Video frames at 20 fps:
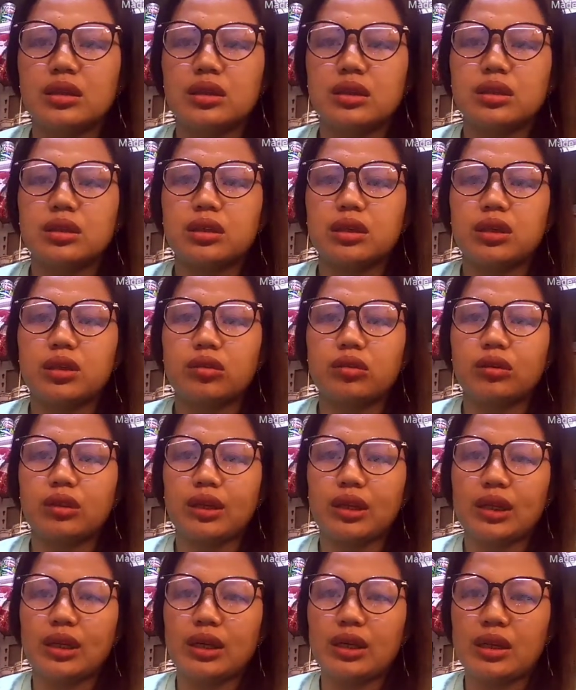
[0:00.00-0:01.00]
na ano
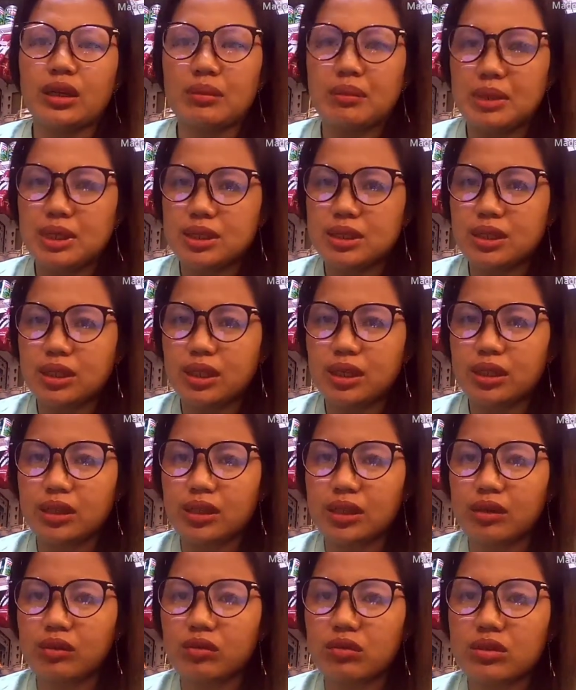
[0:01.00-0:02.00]
nila na may sakit
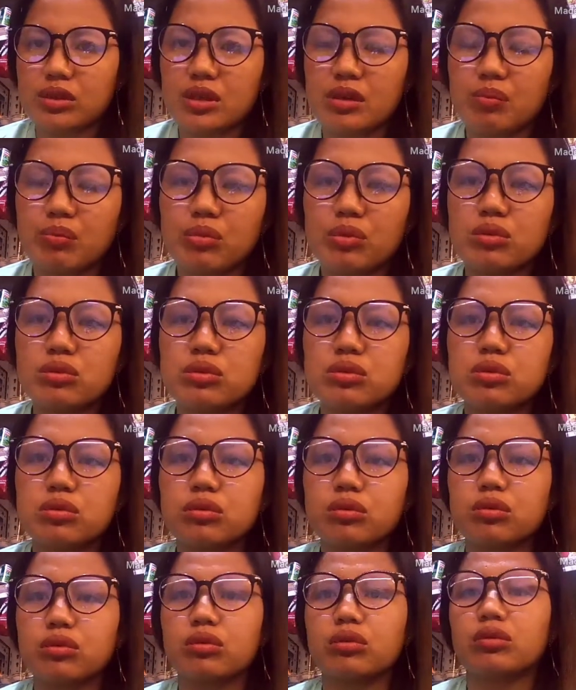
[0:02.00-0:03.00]
ako sa
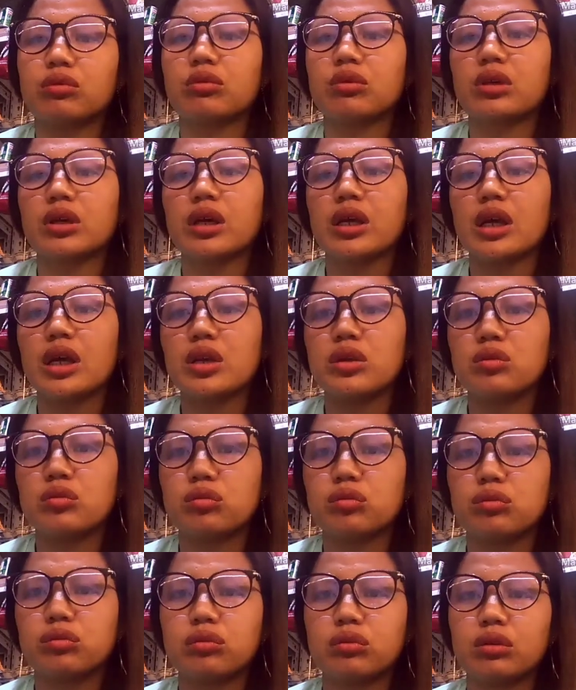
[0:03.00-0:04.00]
puso. Kaya
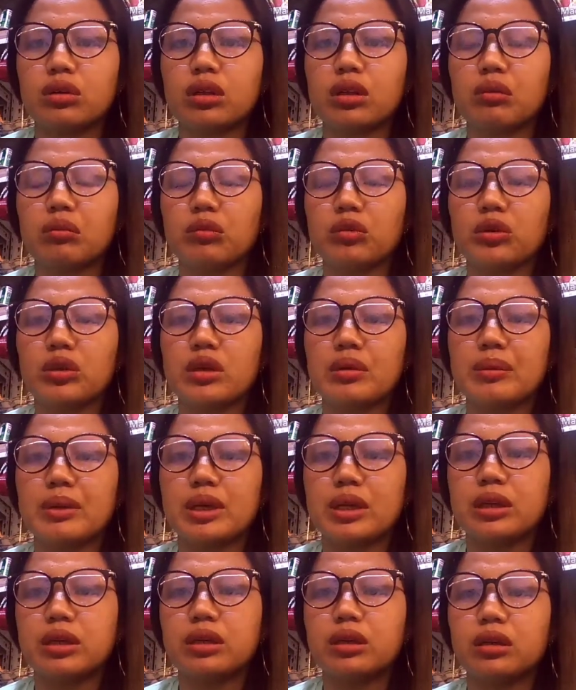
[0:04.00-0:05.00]
yun, alam ko
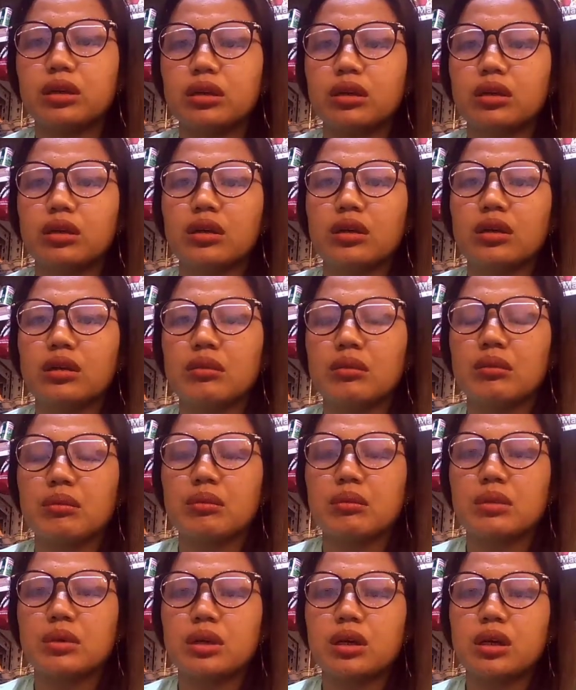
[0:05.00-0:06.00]
naman.
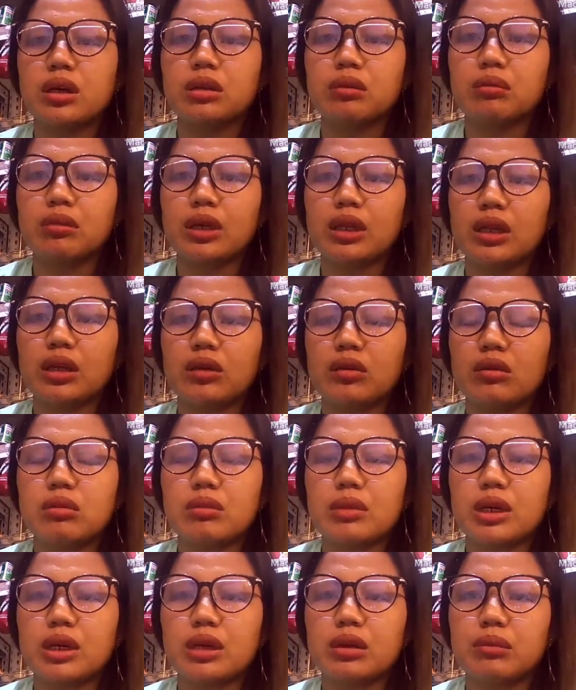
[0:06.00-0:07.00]
Kahit balak kong
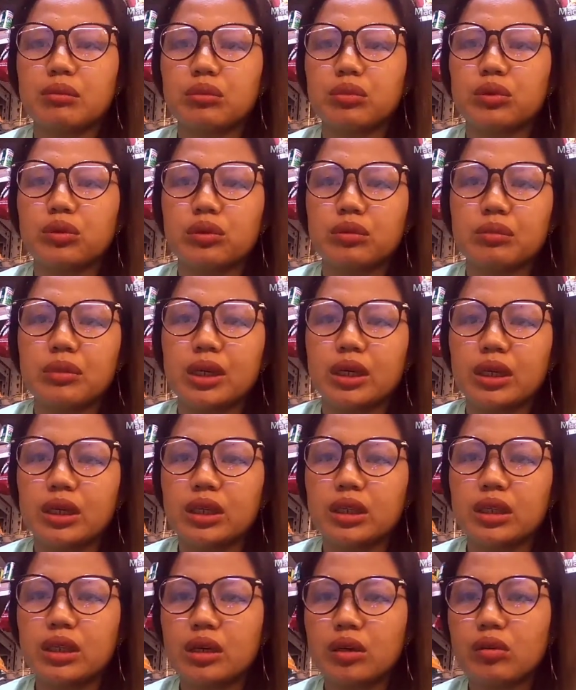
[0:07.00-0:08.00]
mag-abroad, baka
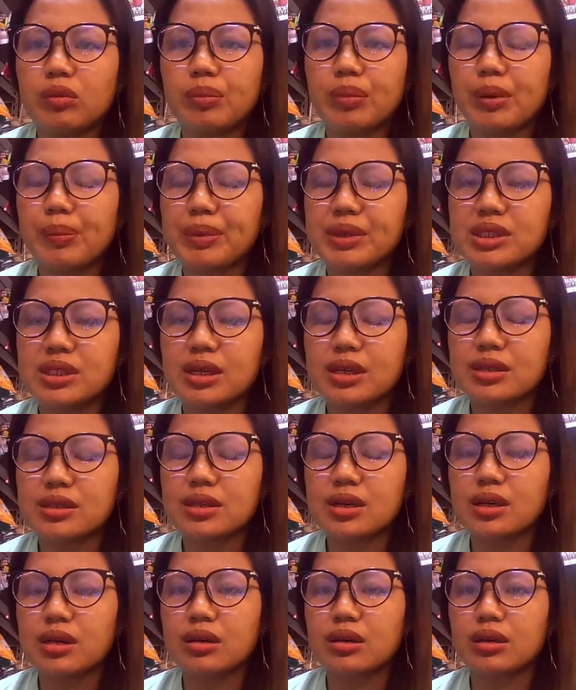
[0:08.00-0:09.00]
hindi ako papasa
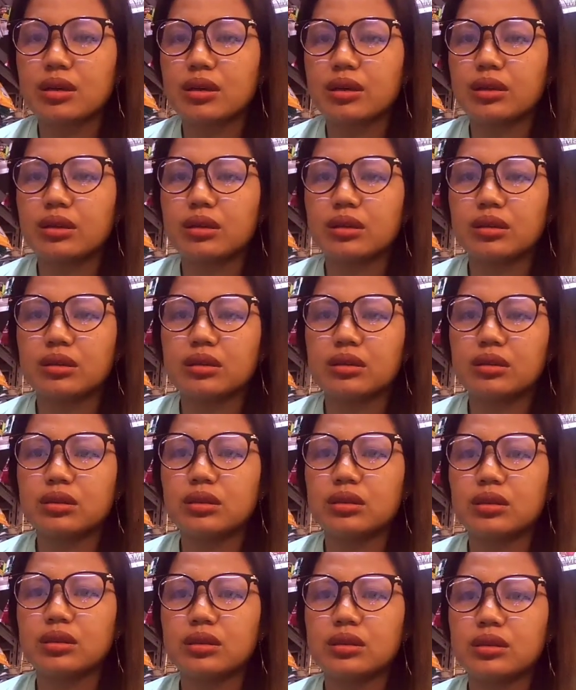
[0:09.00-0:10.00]
sa
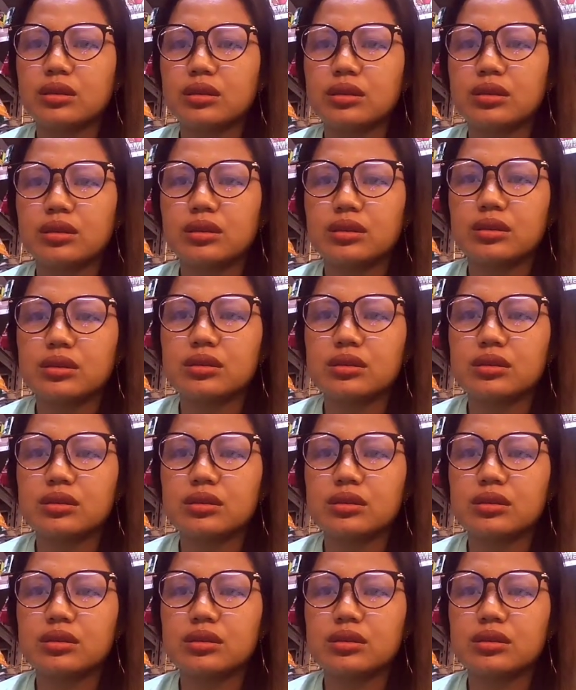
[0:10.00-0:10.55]
uh,